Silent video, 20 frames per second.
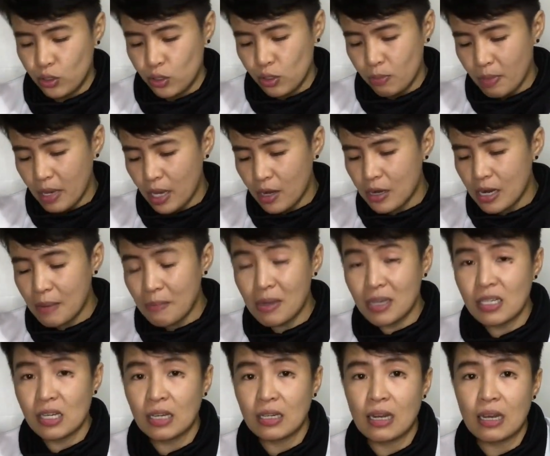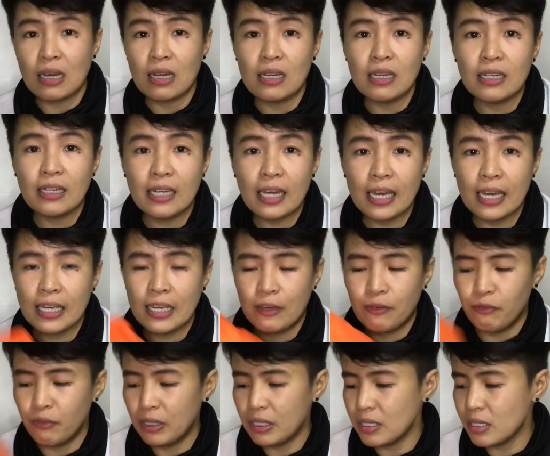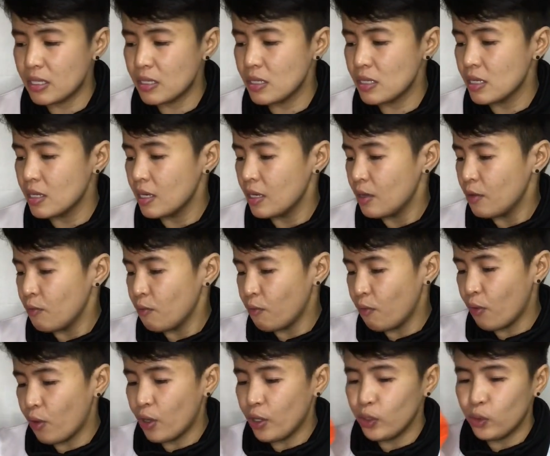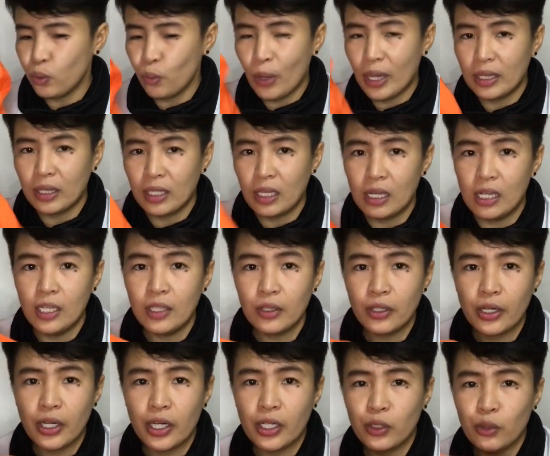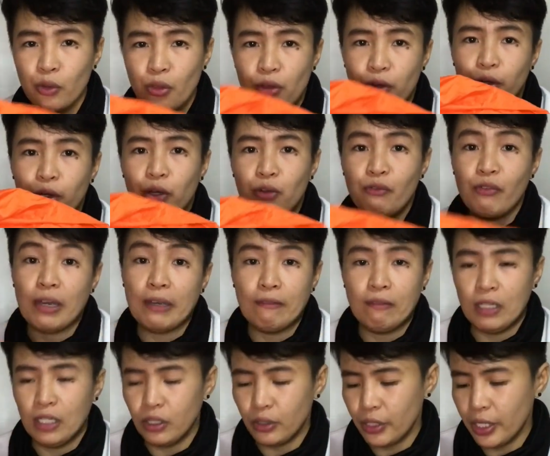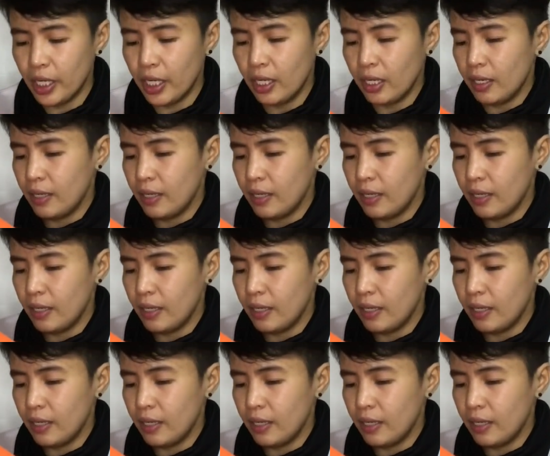So, meron naman siyang nakalagay if it's for 20 liter to 35 liter.